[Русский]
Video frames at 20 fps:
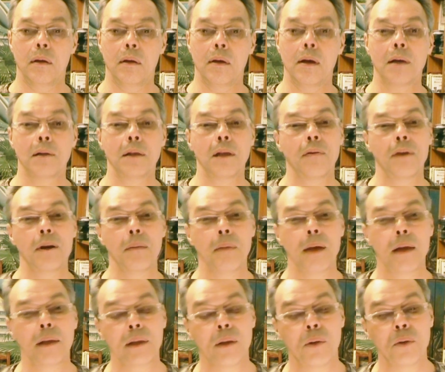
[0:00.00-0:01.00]
И
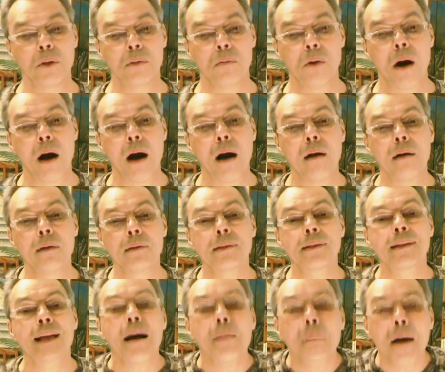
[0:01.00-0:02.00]
одновременно у него
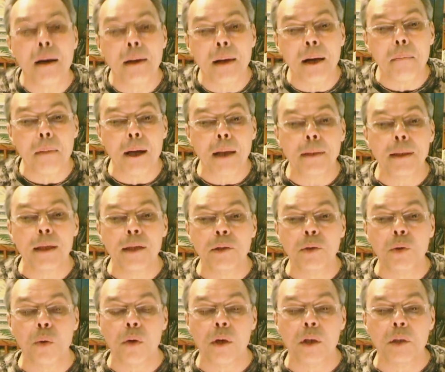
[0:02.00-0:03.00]
самая громадная
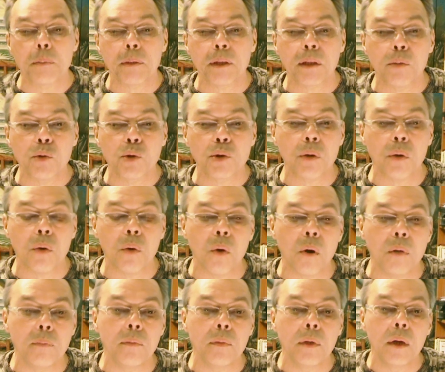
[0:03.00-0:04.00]
скорость, потому что
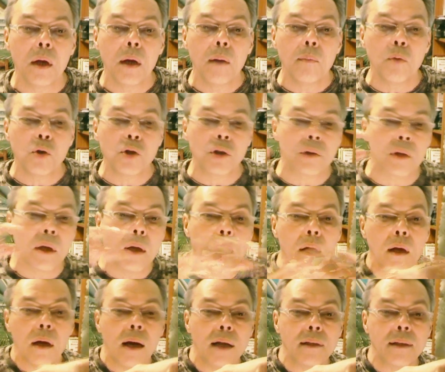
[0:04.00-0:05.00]
он может
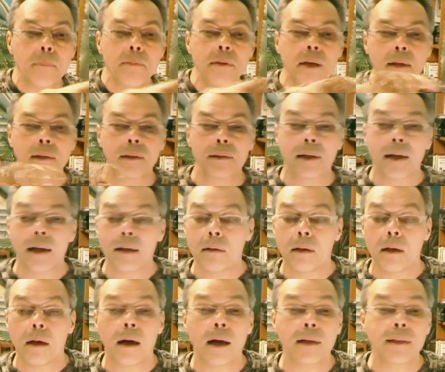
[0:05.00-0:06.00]
от, объекта,
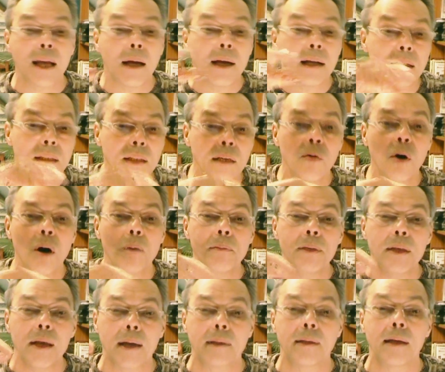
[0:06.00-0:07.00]
э, от одного
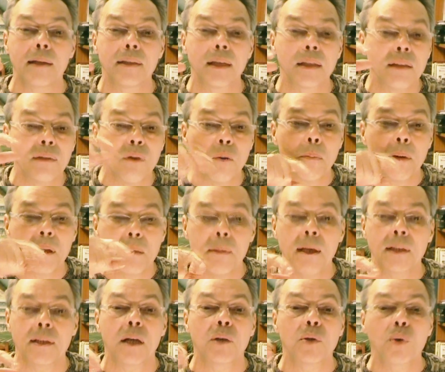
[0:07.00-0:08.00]
объекта, от одного
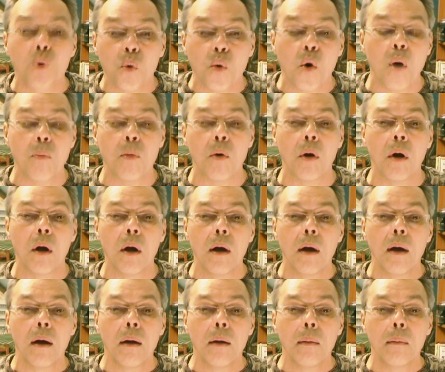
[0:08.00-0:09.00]
предмета к другому
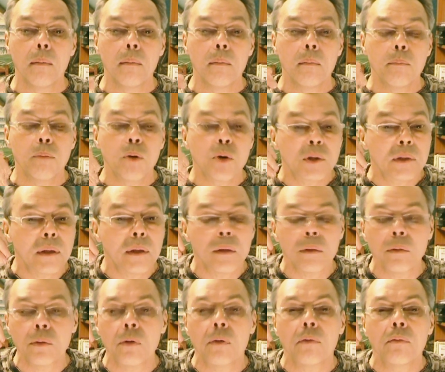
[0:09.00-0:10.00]
просто
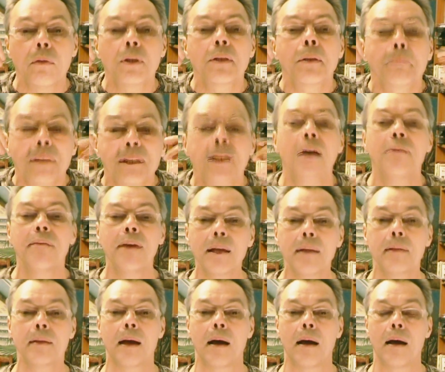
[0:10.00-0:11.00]
ну, вот
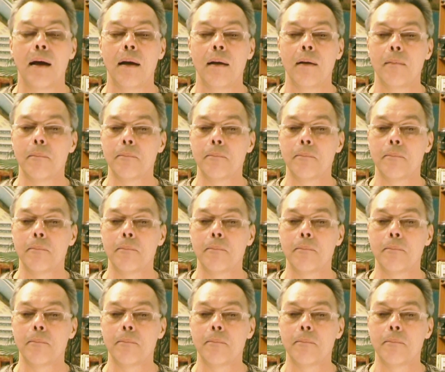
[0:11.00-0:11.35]
мгновенно